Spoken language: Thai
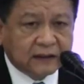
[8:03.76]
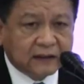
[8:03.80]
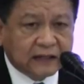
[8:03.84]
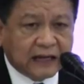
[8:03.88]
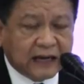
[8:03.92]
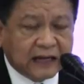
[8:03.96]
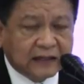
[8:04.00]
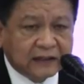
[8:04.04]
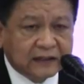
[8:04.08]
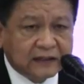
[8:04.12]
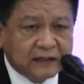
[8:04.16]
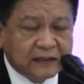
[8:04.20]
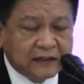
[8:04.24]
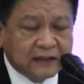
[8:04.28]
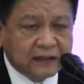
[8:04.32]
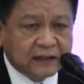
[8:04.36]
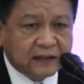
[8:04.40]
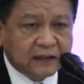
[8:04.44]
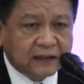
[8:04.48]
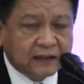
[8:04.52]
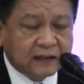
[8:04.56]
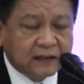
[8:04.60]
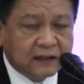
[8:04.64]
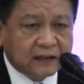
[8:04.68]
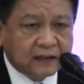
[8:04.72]
การที่
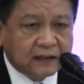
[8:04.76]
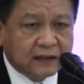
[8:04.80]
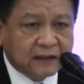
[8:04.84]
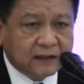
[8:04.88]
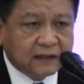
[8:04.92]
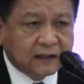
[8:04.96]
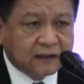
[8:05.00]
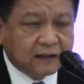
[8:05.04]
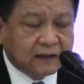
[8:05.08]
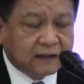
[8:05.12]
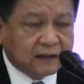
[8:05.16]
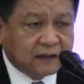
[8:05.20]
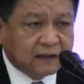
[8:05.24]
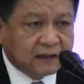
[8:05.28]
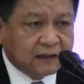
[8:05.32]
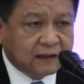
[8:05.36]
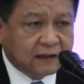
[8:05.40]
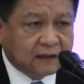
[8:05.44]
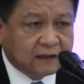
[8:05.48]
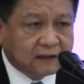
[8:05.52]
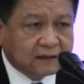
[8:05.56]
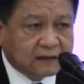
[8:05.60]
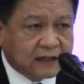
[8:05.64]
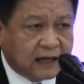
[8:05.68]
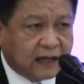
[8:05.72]

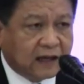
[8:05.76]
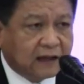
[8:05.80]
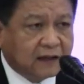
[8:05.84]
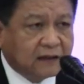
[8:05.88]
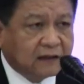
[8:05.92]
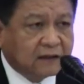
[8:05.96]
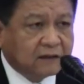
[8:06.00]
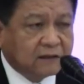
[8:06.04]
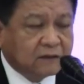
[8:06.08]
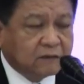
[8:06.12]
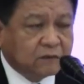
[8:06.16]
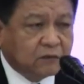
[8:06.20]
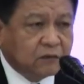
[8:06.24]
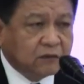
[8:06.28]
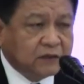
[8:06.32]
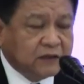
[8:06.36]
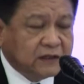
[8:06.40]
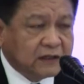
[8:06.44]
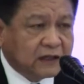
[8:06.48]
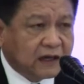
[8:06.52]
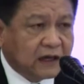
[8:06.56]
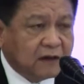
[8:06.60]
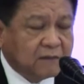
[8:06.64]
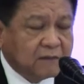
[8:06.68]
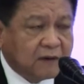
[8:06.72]
จะผู้
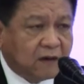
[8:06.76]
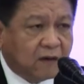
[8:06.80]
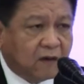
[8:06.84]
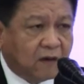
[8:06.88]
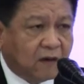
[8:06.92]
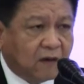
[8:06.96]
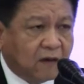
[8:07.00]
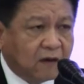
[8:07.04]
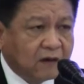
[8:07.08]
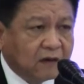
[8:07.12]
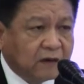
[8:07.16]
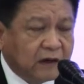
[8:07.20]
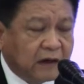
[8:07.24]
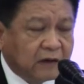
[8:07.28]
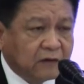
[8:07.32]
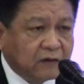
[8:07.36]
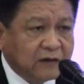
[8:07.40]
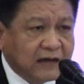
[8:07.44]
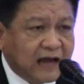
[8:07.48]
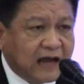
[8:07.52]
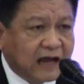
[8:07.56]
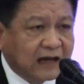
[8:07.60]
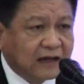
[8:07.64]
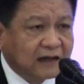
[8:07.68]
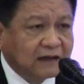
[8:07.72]
ที่เข้ามาขออนุ
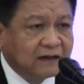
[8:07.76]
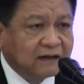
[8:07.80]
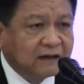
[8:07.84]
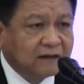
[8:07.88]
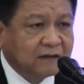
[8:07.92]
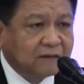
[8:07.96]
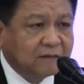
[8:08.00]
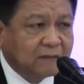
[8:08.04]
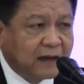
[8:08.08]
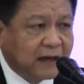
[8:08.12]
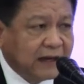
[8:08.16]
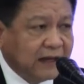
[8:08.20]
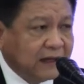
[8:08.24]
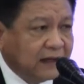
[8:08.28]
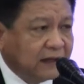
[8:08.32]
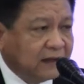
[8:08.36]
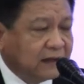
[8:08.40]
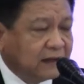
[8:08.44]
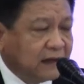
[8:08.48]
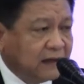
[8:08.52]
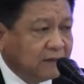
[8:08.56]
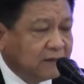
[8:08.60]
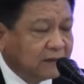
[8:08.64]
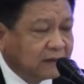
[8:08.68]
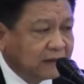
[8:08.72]
ญาตใหม่
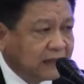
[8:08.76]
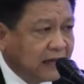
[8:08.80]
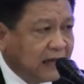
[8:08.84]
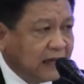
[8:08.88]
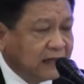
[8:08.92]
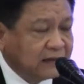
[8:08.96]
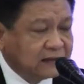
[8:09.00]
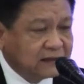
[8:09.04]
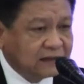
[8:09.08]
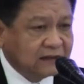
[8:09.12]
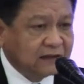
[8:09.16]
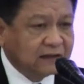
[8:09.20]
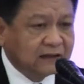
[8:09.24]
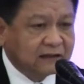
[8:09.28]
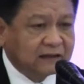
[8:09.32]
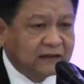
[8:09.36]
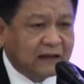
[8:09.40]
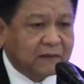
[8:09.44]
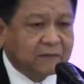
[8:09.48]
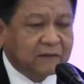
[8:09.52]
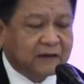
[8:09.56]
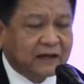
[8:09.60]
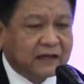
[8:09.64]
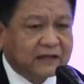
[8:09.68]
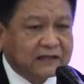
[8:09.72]
ในเมืองไทยคือแอ
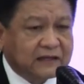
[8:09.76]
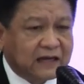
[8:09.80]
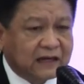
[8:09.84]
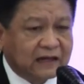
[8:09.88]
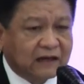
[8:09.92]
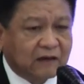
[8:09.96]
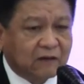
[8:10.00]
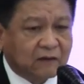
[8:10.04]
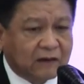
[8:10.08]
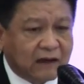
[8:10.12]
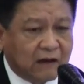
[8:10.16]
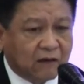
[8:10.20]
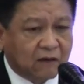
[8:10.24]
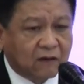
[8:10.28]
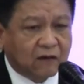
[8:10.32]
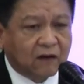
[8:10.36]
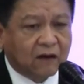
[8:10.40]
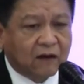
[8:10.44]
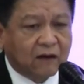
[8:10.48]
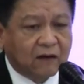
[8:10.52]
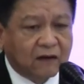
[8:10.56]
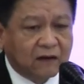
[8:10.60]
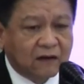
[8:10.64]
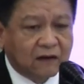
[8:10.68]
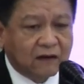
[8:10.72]
ปพลิเคชัน
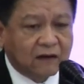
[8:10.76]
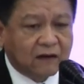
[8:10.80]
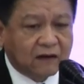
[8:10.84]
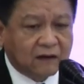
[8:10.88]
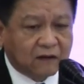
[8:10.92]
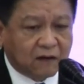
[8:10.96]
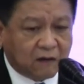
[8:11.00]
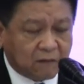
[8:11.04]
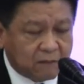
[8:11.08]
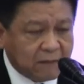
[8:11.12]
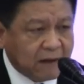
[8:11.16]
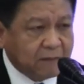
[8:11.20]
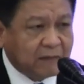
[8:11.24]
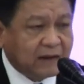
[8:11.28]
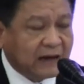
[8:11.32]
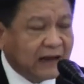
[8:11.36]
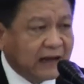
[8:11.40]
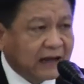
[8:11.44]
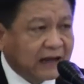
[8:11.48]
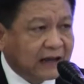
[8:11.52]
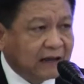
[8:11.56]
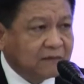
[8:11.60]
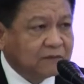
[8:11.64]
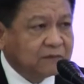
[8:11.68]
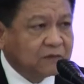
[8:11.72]
เก่าๆก็ไม่เป็นไร
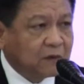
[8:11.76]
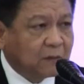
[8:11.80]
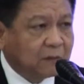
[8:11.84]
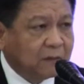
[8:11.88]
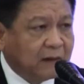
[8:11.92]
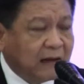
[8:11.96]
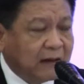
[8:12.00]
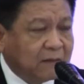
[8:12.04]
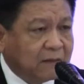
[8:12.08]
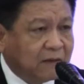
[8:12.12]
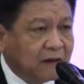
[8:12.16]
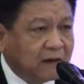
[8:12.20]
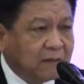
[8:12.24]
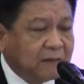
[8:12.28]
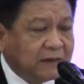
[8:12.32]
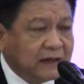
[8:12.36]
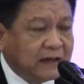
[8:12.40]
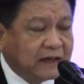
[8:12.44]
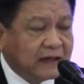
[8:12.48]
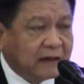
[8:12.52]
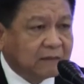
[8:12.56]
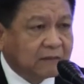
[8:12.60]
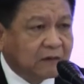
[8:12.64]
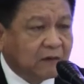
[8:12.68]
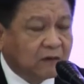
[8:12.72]
ครับจบไปแล้วเพราะเราไม่ได้
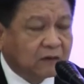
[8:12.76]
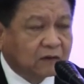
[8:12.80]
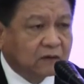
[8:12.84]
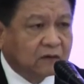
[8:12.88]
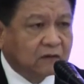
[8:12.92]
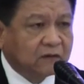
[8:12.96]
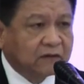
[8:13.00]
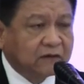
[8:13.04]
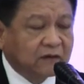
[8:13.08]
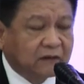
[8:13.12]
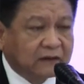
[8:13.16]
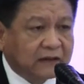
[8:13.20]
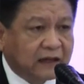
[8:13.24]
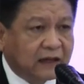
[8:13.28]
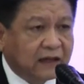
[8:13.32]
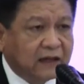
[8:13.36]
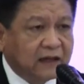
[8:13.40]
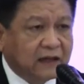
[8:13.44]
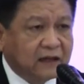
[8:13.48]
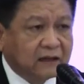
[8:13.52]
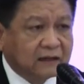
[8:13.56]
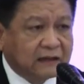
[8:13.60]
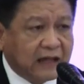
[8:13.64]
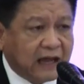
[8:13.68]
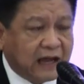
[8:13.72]
ทำข้อตกลงไว้ก่อน
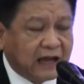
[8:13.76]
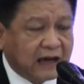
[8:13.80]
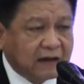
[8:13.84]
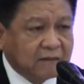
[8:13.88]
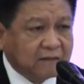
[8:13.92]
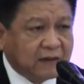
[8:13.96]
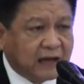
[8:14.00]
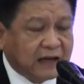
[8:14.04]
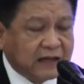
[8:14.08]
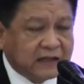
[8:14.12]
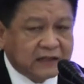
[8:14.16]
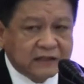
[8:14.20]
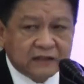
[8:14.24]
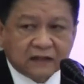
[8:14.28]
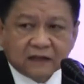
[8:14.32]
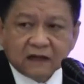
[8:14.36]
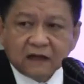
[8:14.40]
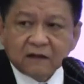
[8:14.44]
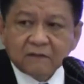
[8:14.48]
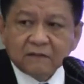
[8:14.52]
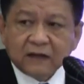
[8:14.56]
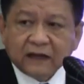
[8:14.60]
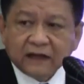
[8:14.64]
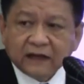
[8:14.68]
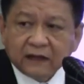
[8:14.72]
แต่อันใหม่ที่จะ
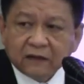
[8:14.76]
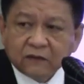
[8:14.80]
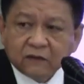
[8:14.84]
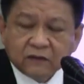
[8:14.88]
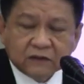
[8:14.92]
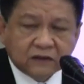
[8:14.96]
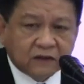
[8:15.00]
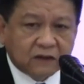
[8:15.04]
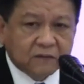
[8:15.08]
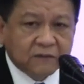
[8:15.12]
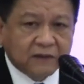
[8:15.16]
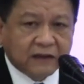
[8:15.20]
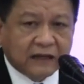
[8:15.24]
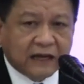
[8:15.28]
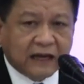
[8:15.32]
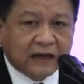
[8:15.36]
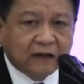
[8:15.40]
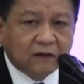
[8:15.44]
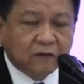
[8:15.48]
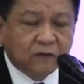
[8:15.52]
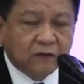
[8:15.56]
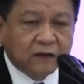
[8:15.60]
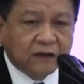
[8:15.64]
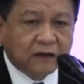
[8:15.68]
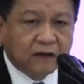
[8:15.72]
เข้ามาเนี่ยควรจะต้องมีการ
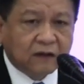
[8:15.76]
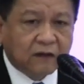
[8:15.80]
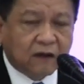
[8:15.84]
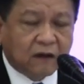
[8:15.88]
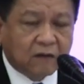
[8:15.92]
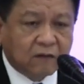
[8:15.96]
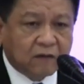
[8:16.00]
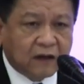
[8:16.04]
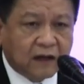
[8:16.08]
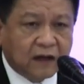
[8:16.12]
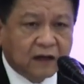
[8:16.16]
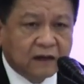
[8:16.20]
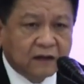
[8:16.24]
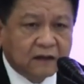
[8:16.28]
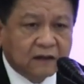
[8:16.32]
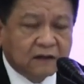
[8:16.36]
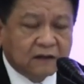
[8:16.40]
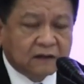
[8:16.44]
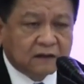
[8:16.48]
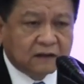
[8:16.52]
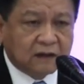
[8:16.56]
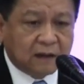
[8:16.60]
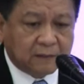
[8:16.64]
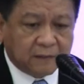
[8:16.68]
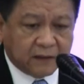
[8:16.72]
คุยกันก่อนว่า
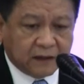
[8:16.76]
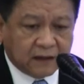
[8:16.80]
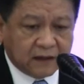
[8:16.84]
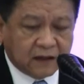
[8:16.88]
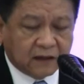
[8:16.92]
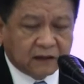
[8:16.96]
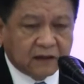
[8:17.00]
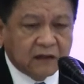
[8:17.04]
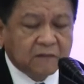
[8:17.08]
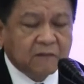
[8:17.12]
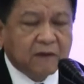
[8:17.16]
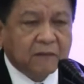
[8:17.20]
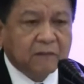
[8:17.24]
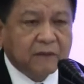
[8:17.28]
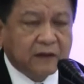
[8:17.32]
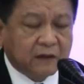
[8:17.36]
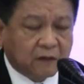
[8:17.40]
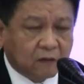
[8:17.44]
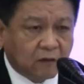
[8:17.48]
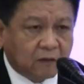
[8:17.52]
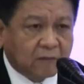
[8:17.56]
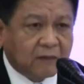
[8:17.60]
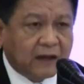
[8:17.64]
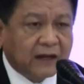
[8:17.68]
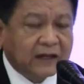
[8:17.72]
ถ้าเป็นเรื่องที่มันผิด
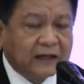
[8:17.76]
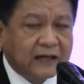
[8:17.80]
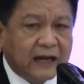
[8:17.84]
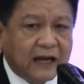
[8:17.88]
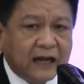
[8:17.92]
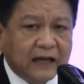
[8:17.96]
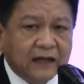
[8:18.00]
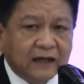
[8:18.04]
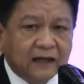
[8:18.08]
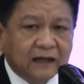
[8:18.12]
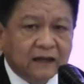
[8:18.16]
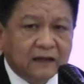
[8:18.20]
กฎหมายไทย